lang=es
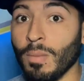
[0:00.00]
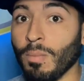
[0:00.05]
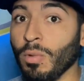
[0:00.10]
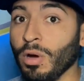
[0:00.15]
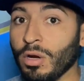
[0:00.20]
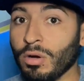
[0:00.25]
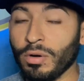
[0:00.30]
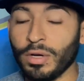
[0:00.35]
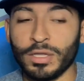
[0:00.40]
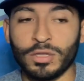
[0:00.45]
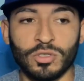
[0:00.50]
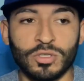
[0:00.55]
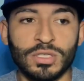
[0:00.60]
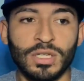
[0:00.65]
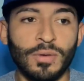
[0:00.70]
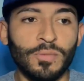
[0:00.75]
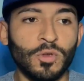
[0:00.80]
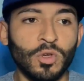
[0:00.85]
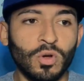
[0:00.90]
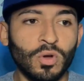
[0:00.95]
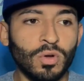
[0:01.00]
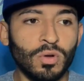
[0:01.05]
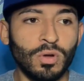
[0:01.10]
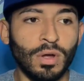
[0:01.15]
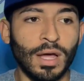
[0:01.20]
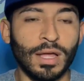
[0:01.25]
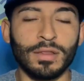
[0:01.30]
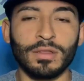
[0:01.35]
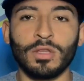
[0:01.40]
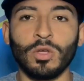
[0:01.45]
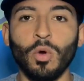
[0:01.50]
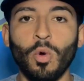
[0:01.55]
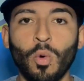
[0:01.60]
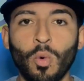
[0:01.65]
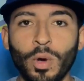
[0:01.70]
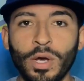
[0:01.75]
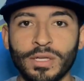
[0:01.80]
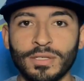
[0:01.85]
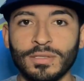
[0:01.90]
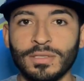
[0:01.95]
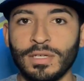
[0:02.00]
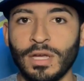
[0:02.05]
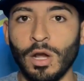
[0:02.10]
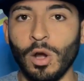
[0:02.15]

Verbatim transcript: Bueno, esto se vio ante un juez y